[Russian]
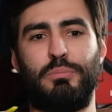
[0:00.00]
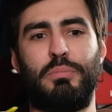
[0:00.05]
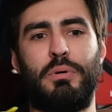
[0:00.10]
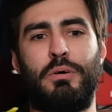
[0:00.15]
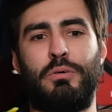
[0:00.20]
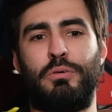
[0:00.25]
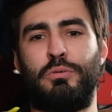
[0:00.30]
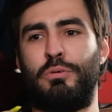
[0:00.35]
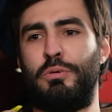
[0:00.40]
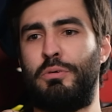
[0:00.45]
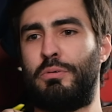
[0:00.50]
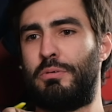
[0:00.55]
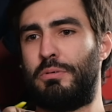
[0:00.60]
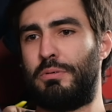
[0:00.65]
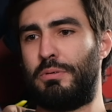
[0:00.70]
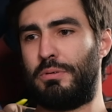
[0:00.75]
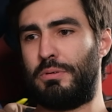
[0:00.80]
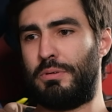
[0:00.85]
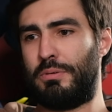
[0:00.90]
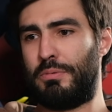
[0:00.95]
там
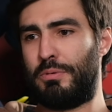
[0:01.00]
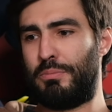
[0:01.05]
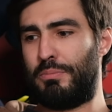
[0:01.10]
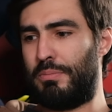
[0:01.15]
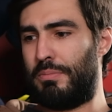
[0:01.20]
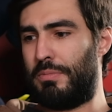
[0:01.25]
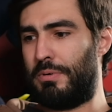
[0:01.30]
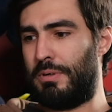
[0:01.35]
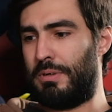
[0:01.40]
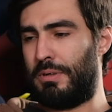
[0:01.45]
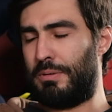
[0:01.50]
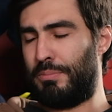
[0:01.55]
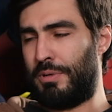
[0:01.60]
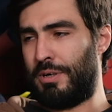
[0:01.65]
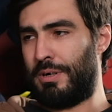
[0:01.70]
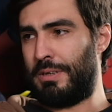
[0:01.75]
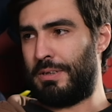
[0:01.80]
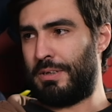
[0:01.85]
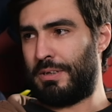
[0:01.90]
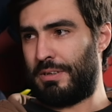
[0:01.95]
пару-тройку э,
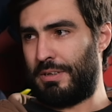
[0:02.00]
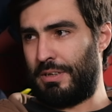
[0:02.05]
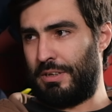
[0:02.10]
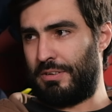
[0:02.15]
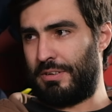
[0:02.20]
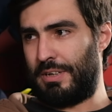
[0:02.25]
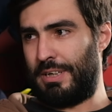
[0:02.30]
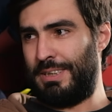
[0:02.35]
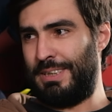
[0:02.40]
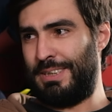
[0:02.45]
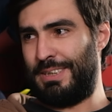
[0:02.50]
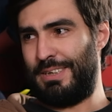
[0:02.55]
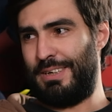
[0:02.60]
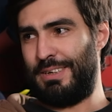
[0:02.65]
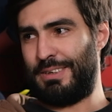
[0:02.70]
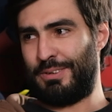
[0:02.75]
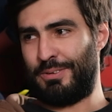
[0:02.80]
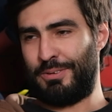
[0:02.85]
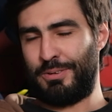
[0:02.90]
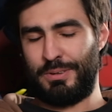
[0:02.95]
богатых таких
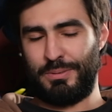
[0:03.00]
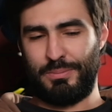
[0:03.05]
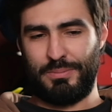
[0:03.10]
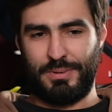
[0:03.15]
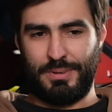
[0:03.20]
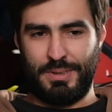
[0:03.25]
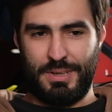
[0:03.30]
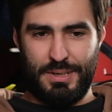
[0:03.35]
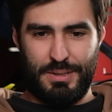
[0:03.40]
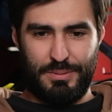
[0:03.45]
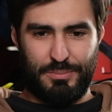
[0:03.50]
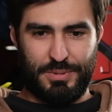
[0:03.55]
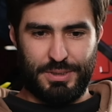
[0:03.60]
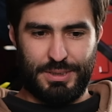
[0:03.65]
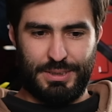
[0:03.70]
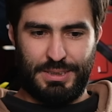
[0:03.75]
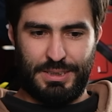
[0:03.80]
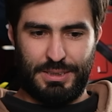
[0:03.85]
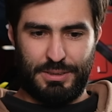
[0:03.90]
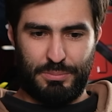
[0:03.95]
родителей, которые
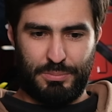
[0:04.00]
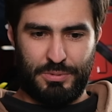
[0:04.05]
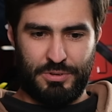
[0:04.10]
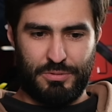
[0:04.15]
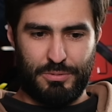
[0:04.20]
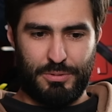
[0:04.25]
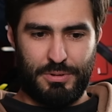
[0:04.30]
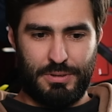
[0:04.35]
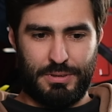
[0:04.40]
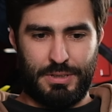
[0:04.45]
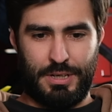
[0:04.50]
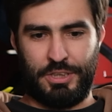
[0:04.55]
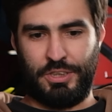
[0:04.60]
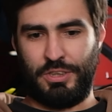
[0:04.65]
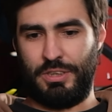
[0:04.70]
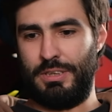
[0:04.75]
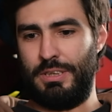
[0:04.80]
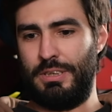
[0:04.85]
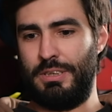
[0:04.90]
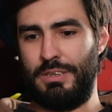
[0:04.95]
могли себе это позволить.
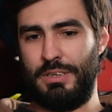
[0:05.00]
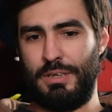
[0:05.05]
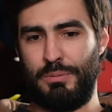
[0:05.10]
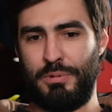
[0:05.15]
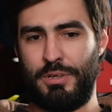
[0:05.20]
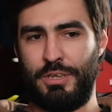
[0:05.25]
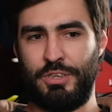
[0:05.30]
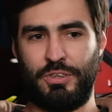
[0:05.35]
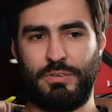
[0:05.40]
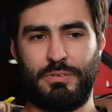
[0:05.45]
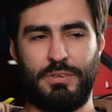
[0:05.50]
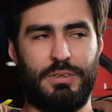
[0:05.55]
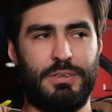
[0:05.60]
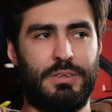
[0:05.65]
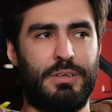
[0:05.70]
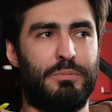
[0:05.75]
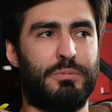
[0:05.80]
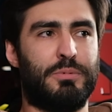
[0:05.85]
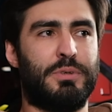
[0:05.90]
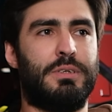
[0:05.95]
Также они оплачивали
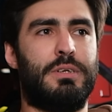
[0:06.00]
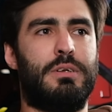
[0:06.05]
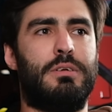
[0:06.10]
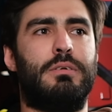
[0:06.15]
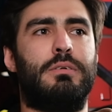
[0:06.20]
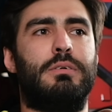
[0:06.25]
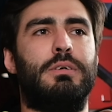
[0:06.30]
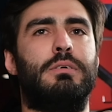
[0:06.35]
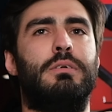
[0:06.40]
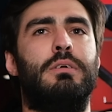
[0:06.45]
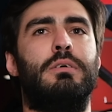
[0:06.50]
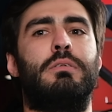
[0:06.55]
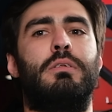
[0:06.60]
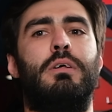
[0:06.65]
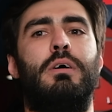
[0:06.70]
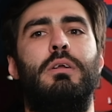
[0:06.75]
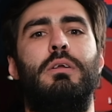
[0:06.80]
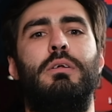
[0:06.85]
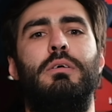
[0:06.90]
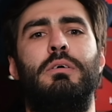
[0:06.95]
там и, и
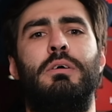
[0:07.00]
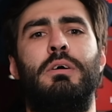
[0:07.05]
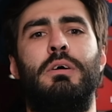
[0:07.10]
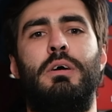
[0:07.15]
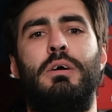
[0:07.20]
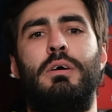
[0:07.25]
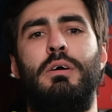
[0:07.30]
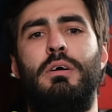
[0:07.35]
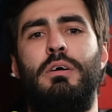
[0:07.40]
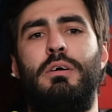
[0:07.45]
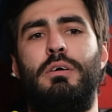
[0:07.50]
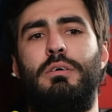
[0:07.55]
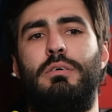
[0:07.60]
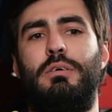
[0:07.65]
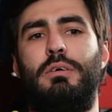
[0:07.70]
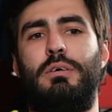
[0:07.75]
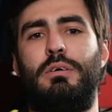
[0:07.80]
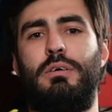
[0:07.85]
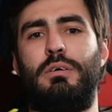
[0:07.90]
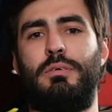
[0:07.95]
летали
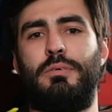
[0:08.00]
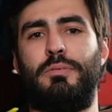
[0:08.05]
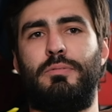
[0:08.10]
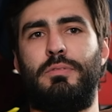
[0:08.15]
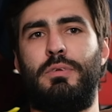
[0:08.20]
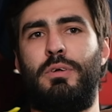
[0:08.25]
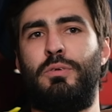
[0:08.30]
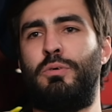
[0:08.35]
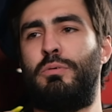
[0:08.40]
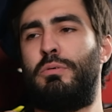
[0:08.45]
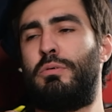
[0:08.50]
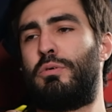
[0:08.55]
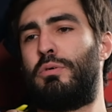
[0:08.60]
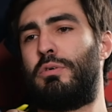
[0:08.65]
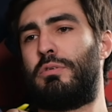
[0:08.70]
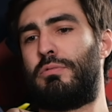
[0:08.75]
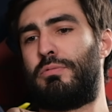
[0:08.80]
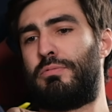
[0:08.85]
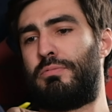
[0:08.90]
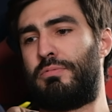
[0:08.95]
а, на Новый
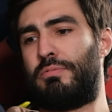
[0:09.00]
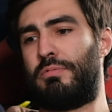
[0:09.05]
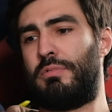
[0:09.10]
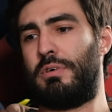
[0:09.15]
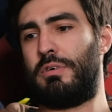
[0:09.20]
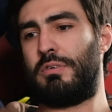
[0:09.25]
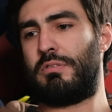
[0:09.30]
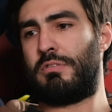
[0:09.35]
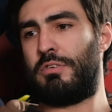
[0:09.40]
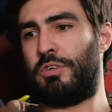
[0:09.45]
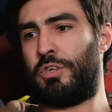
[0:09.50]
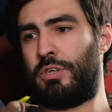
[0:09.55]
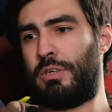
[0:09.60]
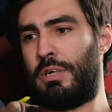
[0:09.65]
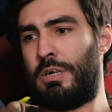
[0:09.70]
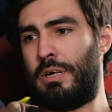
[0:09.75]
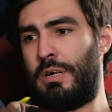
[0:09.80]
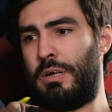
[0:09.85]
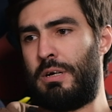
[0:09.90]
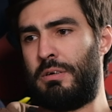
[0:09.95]
год в
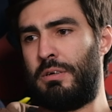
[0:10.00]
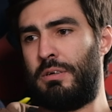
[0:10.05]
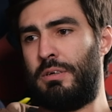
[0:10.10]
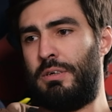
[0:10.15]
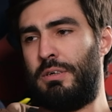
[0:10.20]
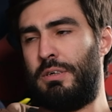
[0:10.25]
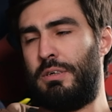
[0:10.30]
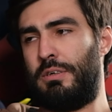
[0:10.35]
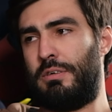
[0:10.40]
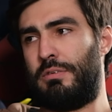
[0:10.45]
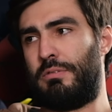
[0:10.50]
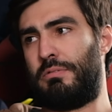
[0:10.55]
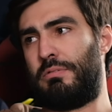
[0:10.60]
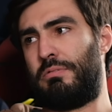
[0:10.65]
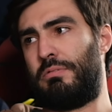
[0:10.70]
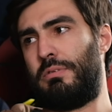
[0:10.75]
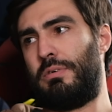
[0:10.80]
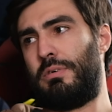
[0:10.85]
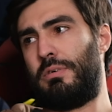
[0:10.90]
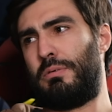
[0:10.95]
США, угу.
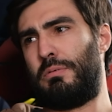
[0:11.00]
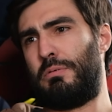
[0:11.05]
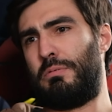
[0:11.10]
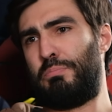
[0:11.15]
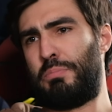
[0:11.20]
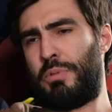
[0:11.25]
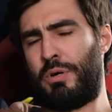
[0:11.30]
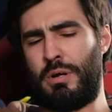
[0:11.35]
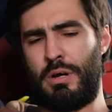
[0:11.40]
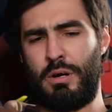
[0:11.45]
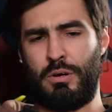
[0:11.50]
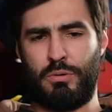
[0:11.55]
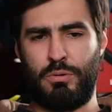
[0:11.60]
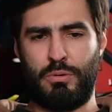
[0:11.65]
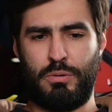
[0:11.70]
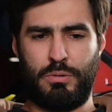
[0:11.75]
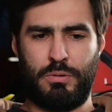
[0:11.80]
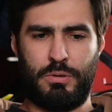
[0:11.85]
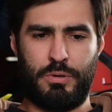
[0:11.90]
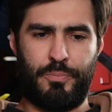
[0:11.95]
в
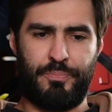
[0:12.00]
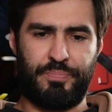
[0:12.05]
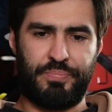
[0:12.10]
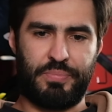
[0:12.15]
Прагу,